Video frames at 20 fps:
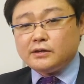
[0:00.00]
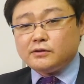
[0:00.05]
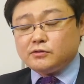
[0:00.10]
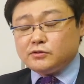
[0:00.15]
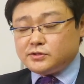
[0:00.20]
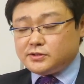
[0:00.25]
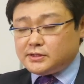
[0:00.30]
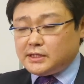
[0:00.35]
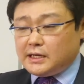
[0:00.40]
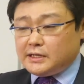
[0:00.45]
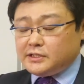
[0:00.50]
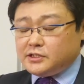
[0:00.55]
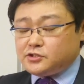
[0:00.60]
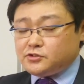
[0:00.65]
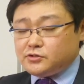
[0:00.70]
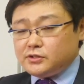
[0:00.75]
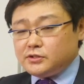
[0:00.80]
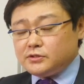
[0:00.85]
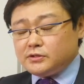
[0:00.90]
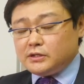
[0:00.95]
これスターリン
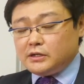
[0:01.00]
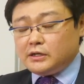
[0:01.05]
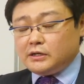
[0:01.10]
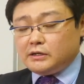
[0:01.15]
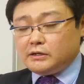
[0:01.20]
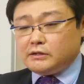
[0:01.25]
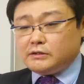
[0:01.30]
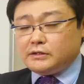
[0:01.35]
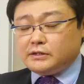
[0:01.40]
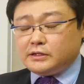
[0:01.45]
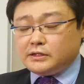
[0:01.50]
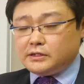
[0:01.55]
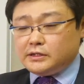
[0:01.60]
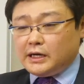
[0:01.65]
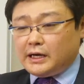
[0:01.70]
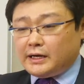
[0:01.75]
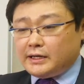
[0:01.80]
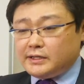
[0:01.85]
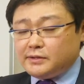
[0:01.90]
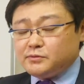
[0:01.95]
主義の
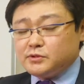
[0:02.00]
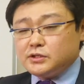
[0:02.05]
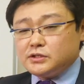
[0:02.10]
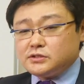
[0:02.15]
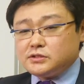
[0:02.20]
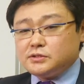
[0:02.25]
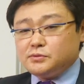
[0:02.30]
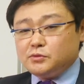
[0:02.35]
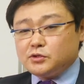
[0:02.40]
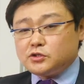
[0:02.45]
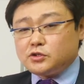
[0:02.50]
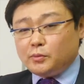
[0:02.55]
中でもですね